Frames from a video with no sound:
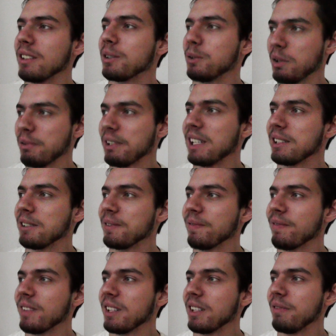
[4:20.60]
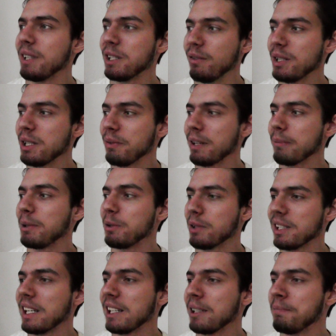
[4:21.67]
Gute Frage. Weißt du was, ich frag mal
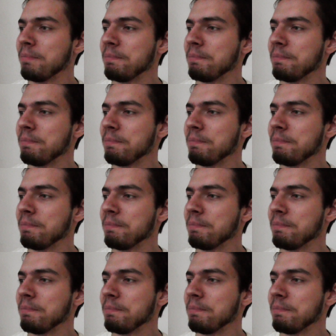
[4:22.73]
kurz nach.